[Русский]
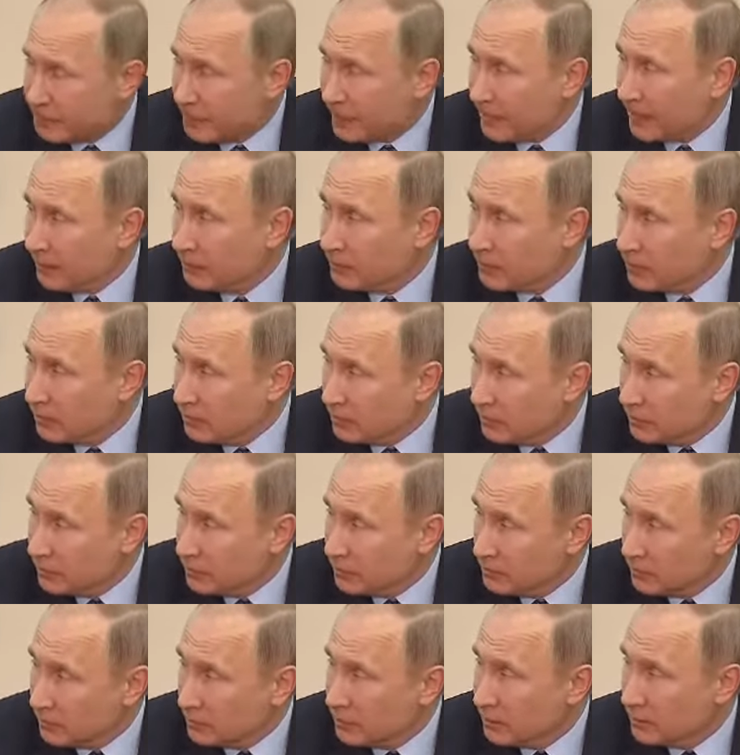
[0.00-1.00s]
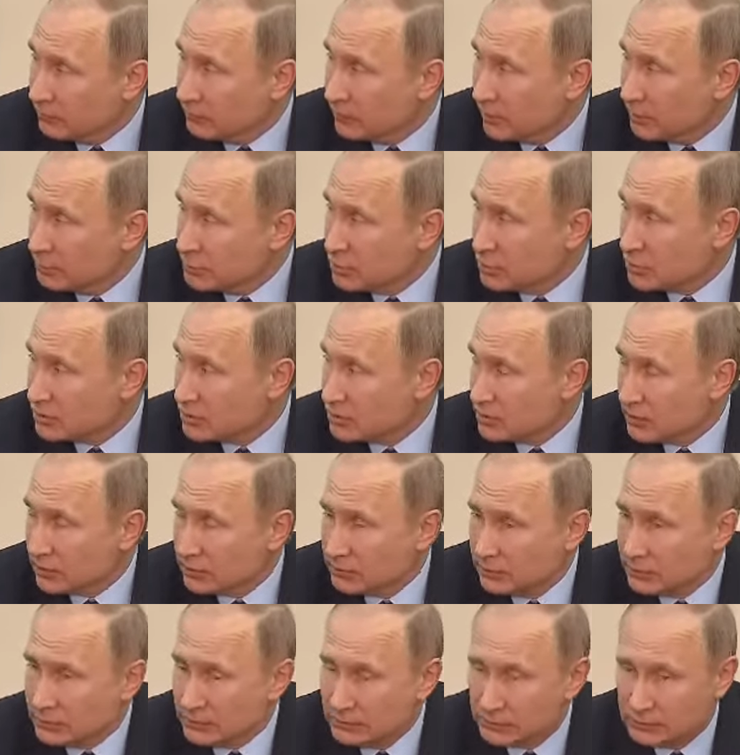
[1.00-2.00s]
Мне и глава МЧС
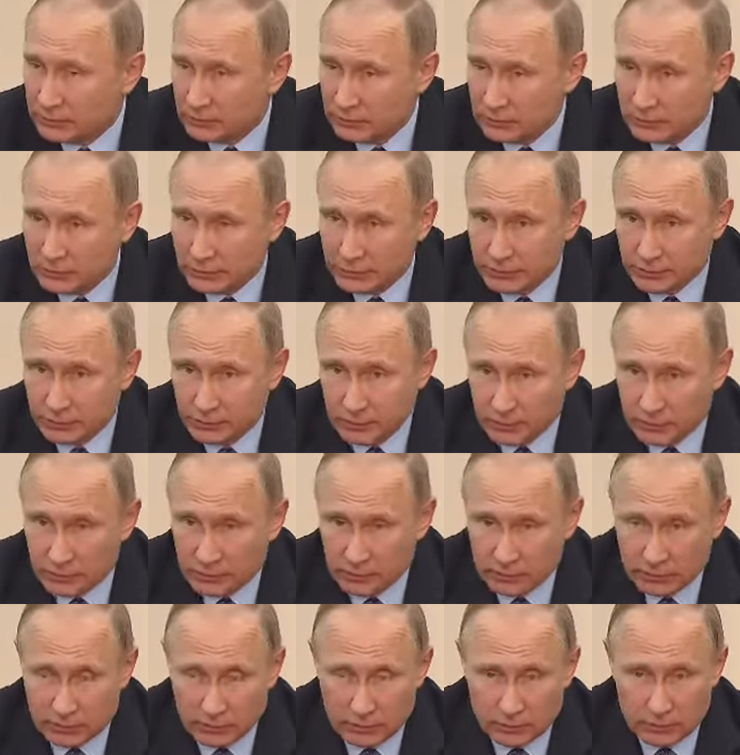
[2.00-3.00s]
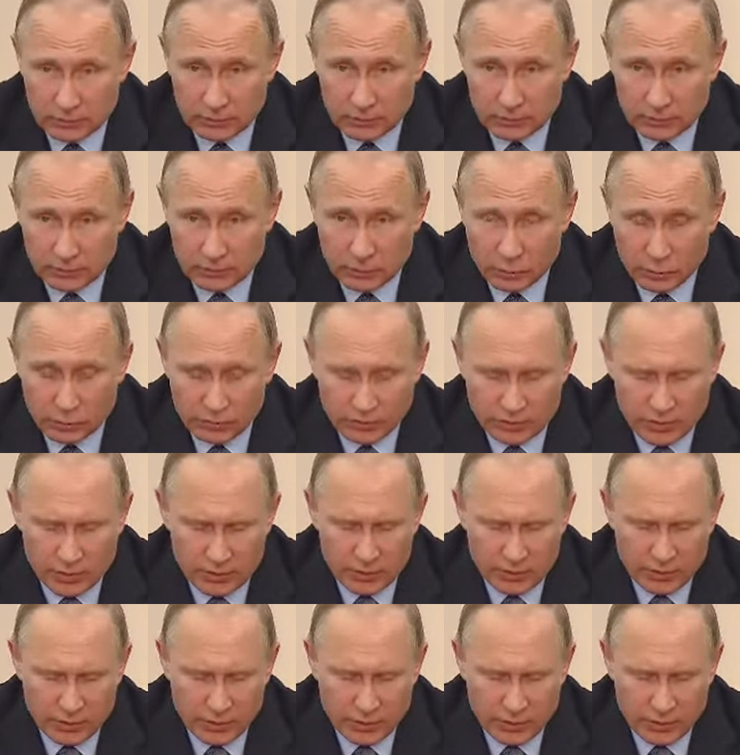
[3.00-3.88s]
докладывала, и э, руководители